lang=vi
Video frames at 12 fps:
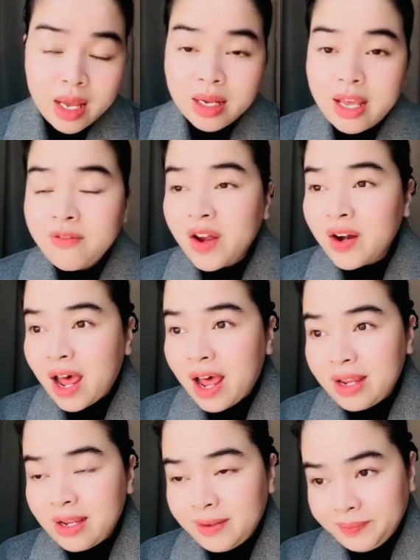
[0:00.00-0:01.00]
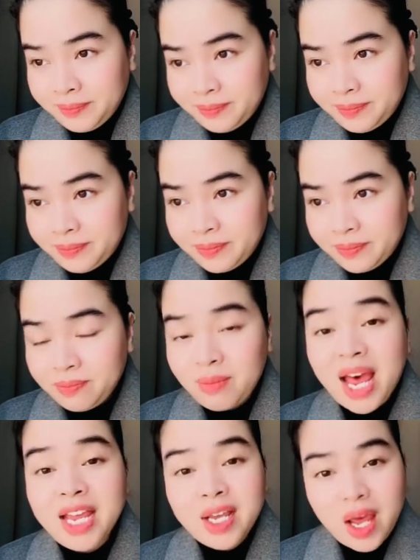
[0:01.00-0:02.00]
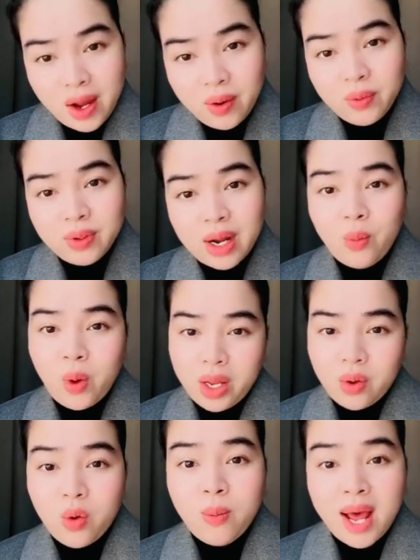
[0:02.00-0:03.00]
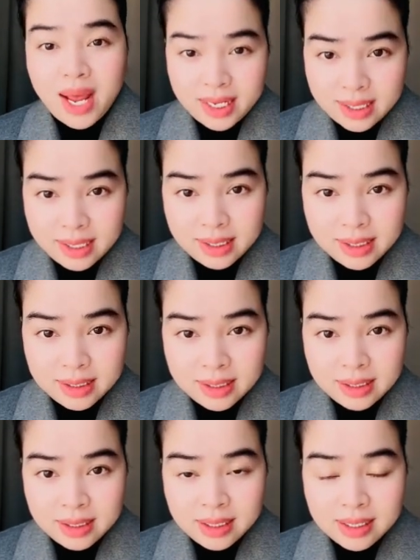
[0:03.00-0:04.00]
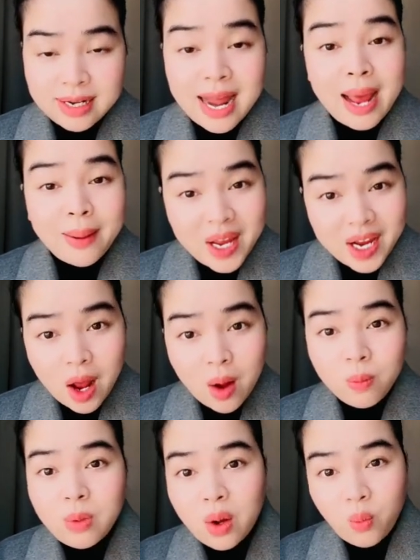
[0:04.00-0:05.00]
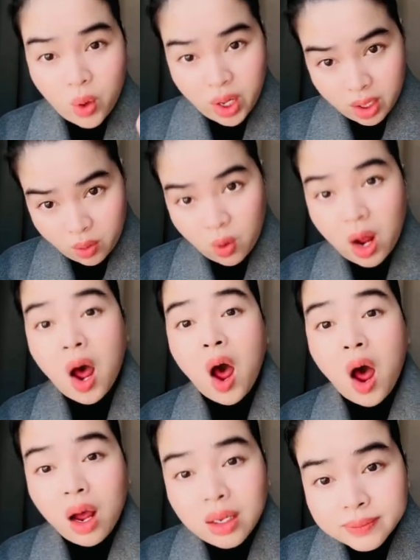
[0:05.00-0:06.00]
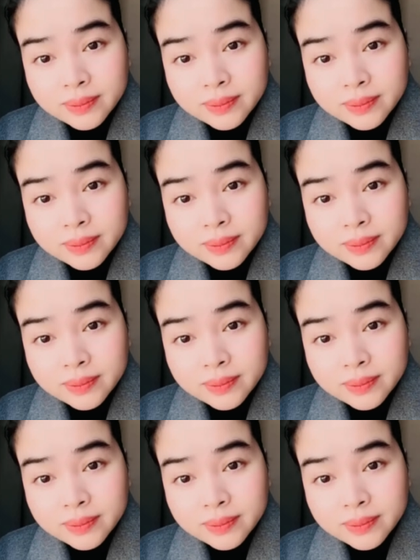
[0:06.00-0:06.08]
cái vấn đề á mai kêu là quyền của mai làm hay không là quyền của họ